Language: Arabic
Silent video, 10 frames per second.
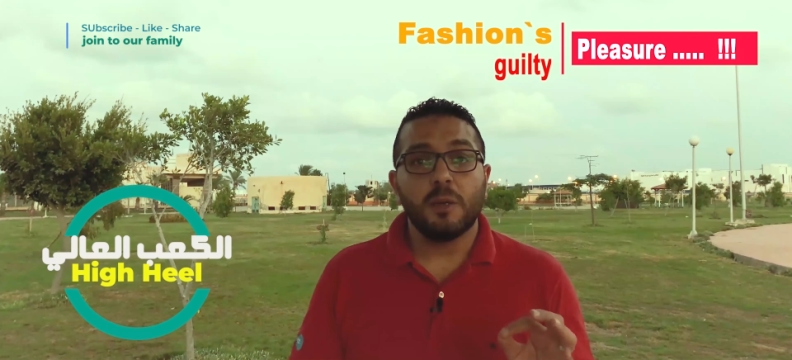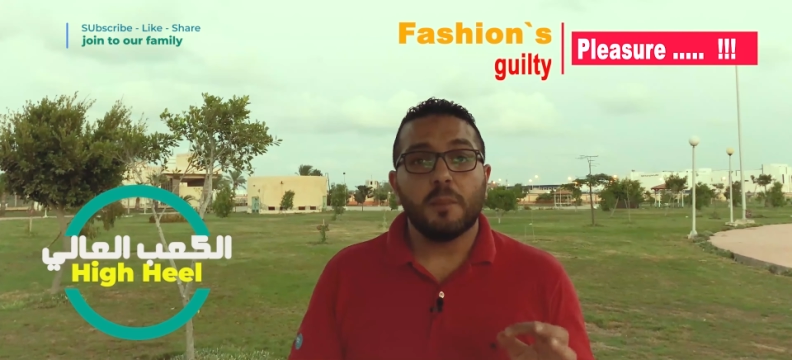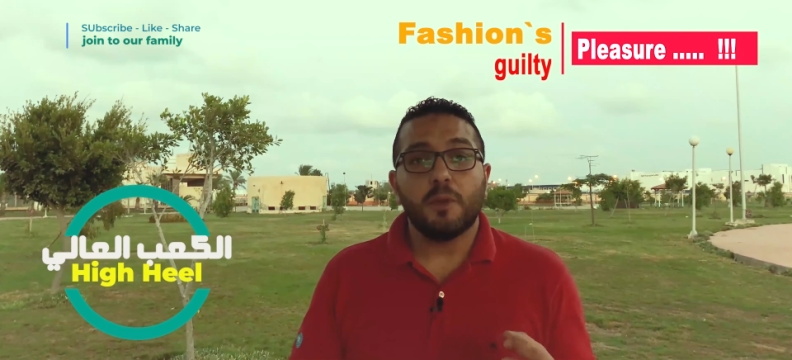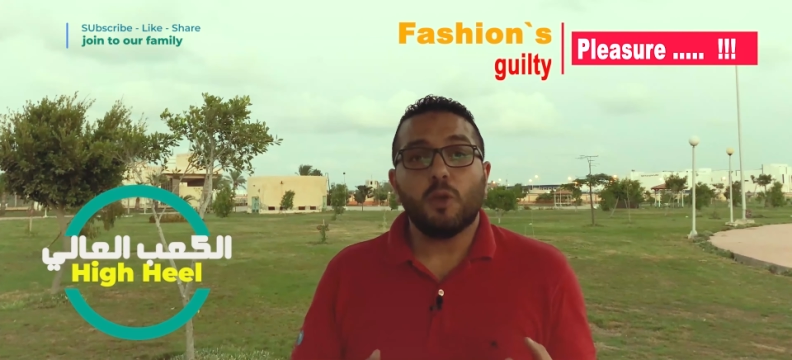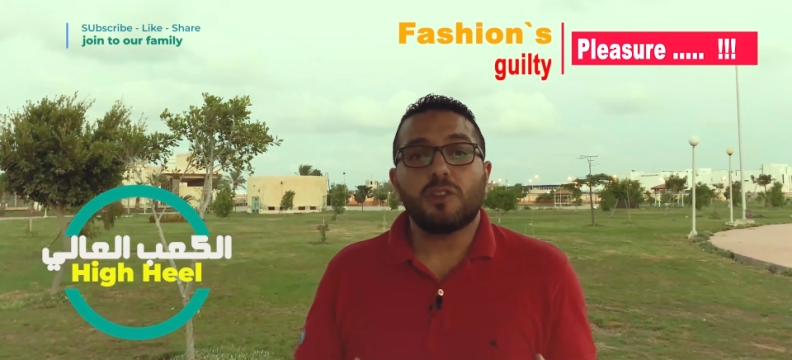
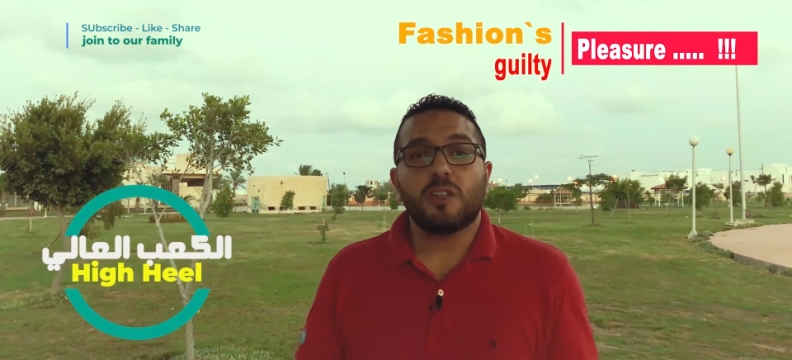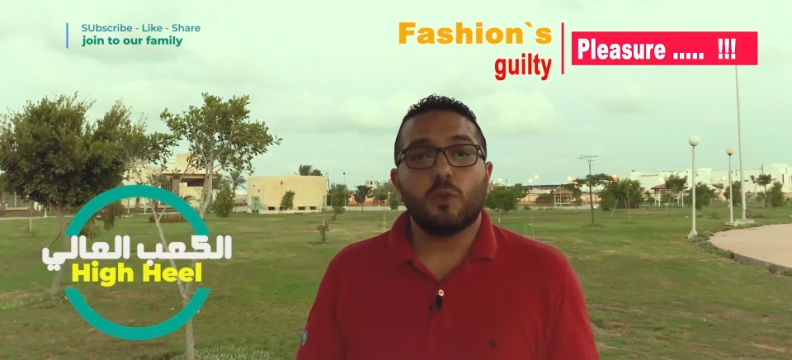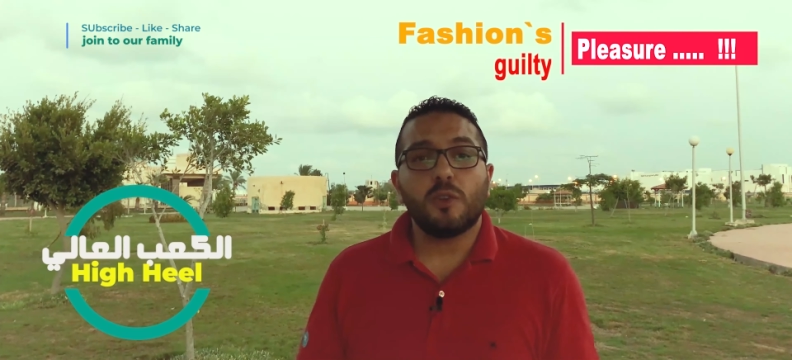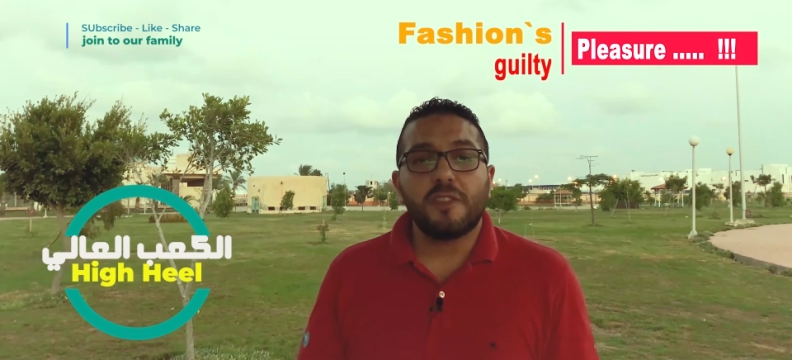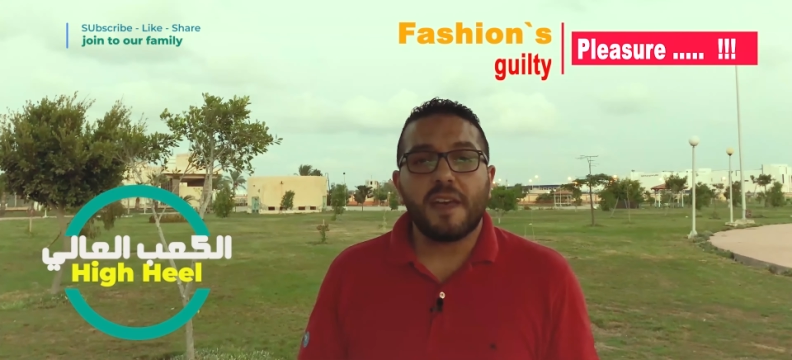بيعطي
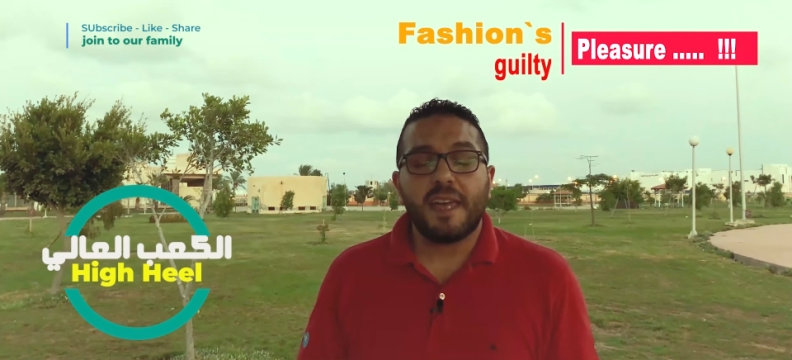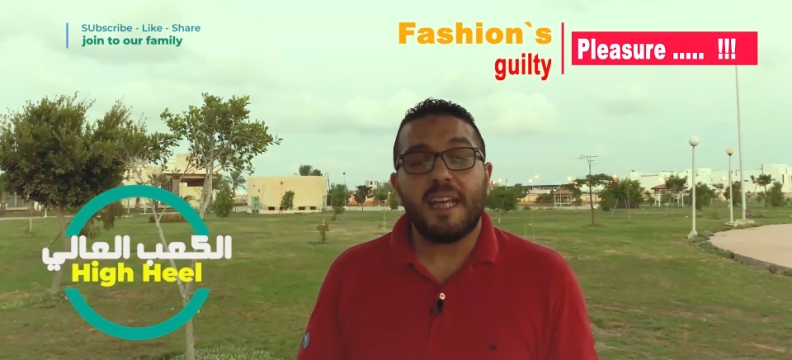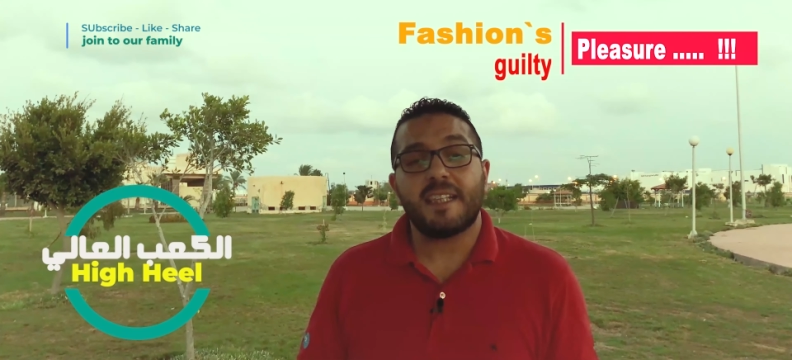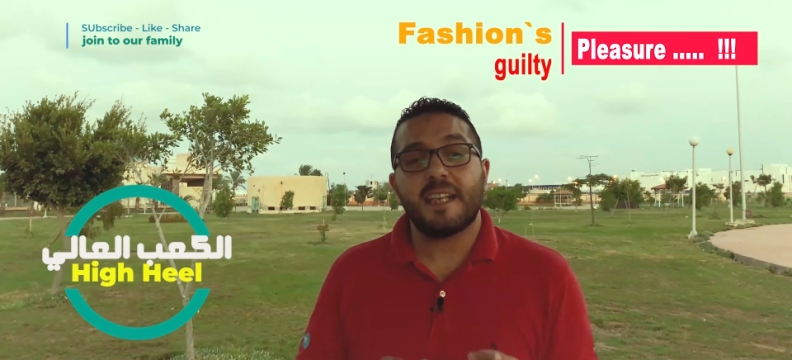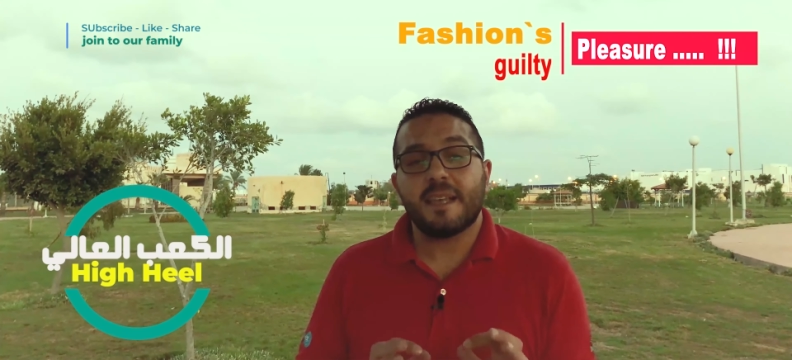الأنثى
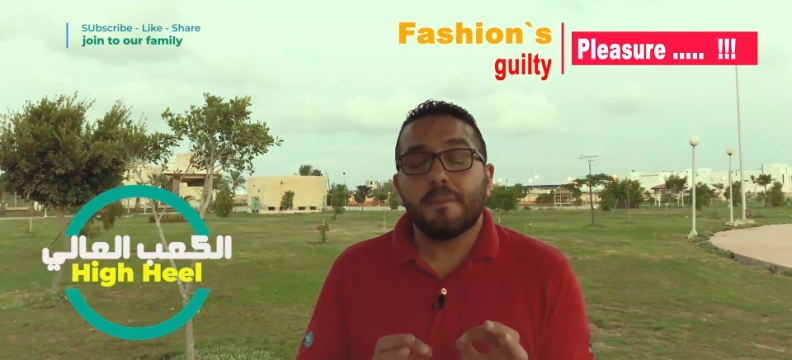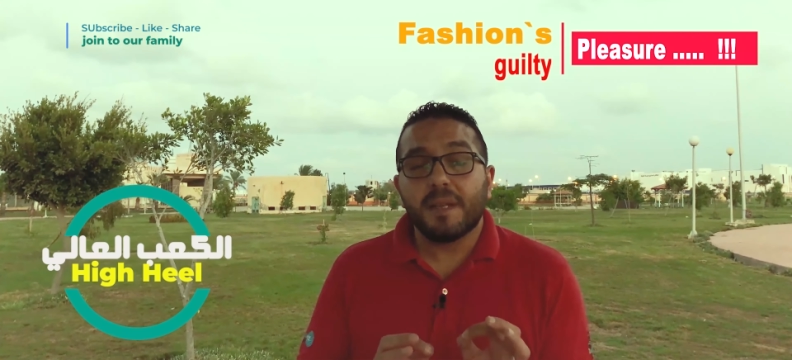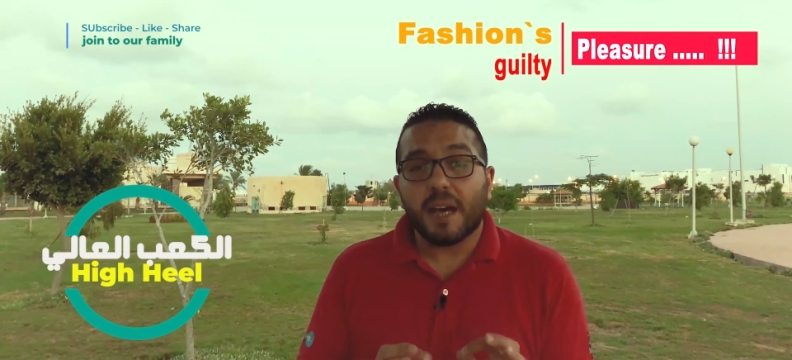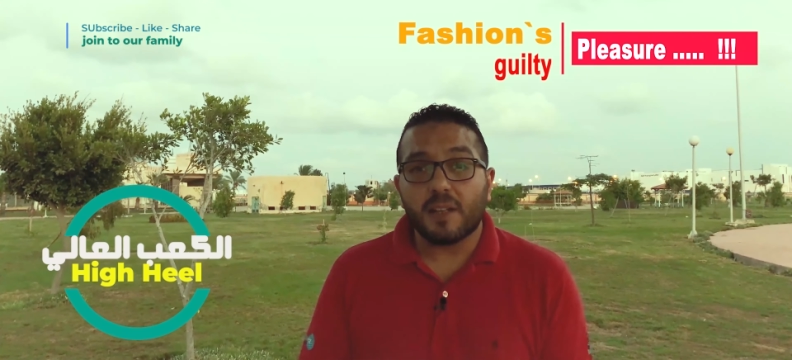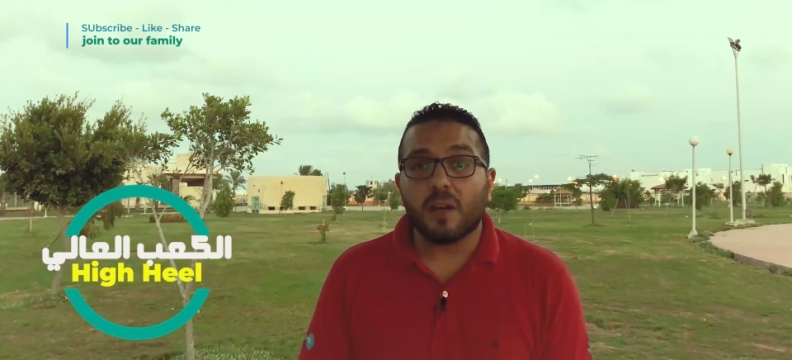إحساسا
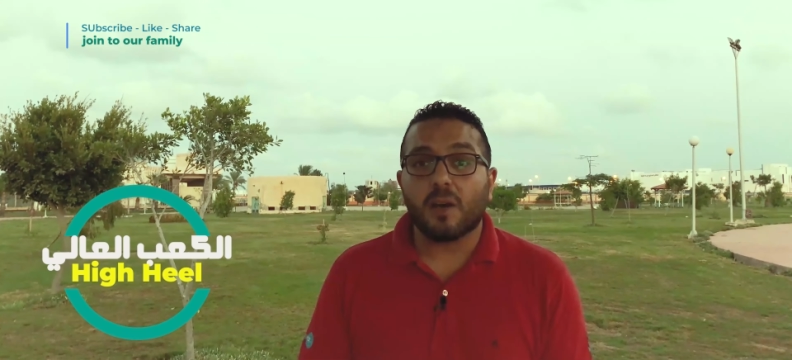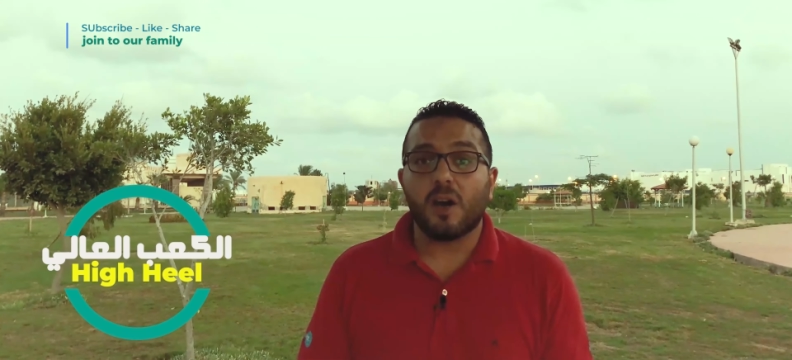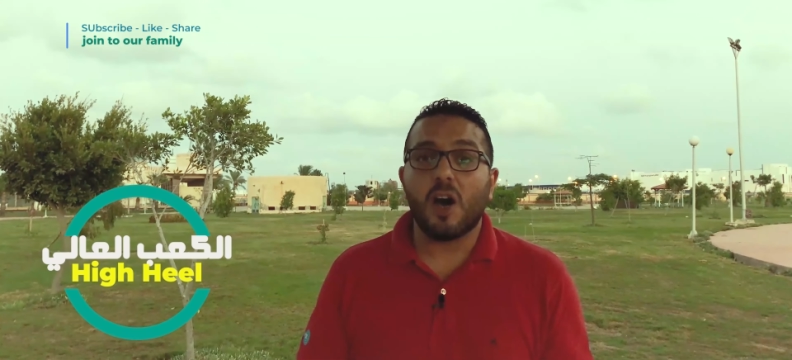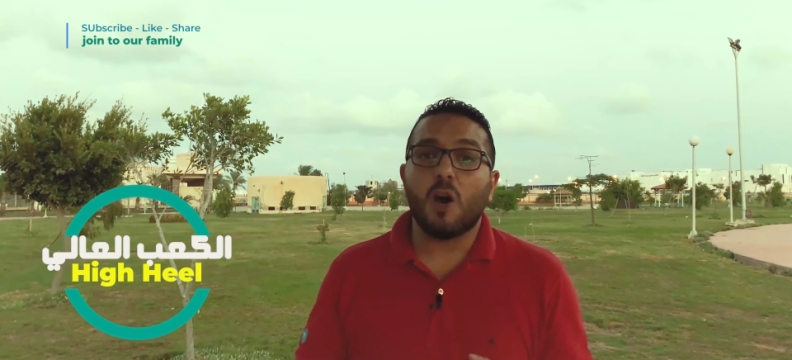بالأناقة